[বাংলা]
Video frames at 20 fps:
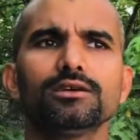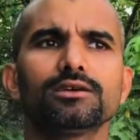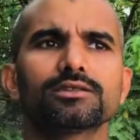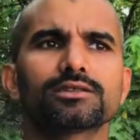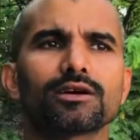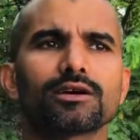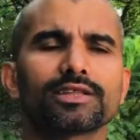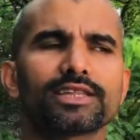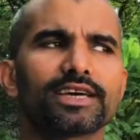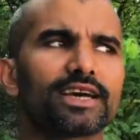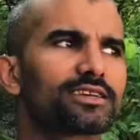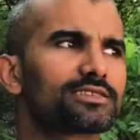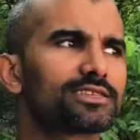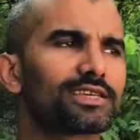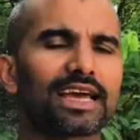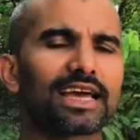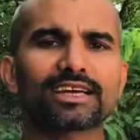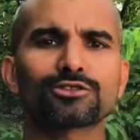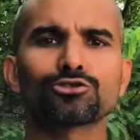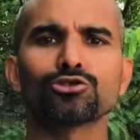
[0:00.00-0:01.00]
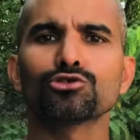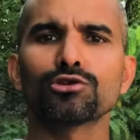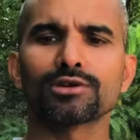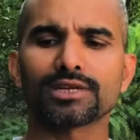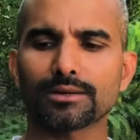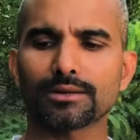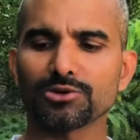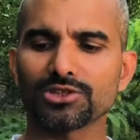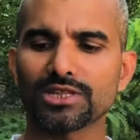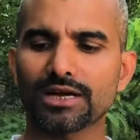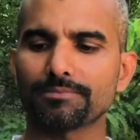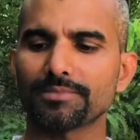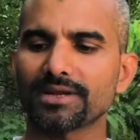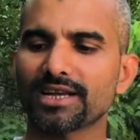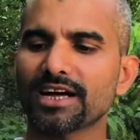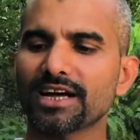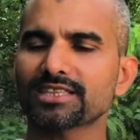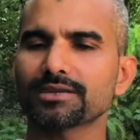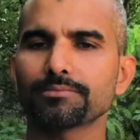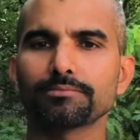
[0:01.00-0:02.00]
তাহলে দেখা গেছে এক দুই ঘন্টার মধ্যে আপনার
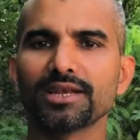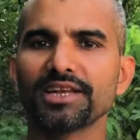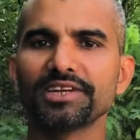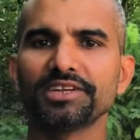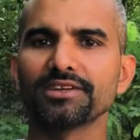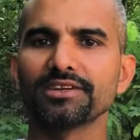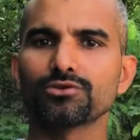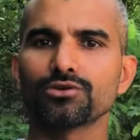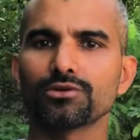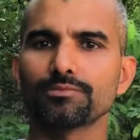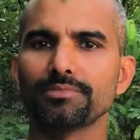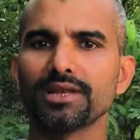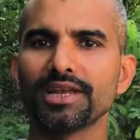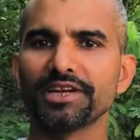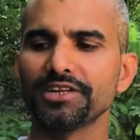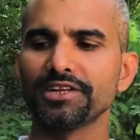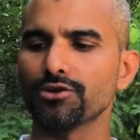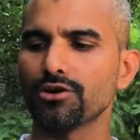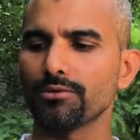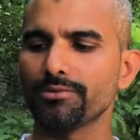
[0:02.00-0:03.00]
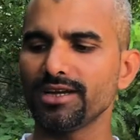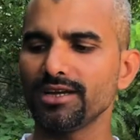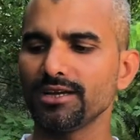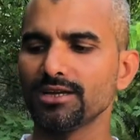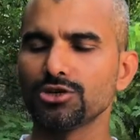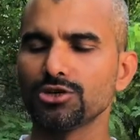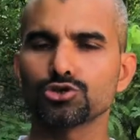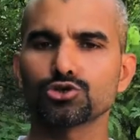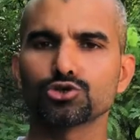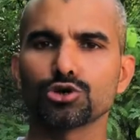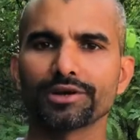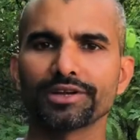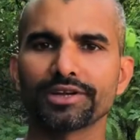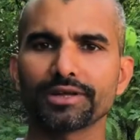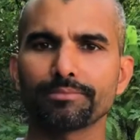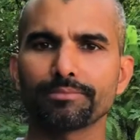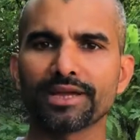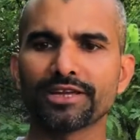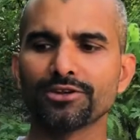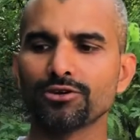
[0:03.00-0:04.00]
হাতে ব্লিডিং ব্লিডিং হবে জয়েন্টে
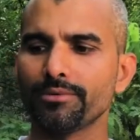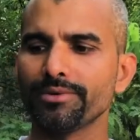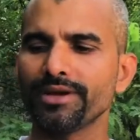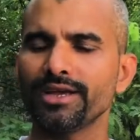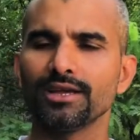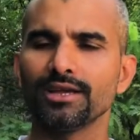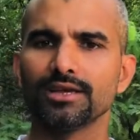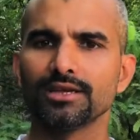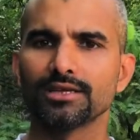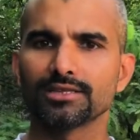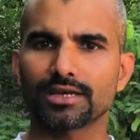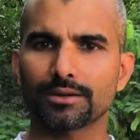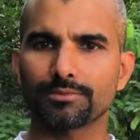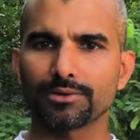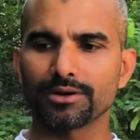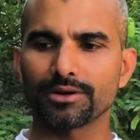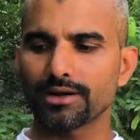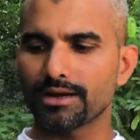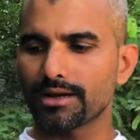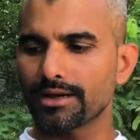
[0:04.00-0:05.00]
পেইন হবে তারপর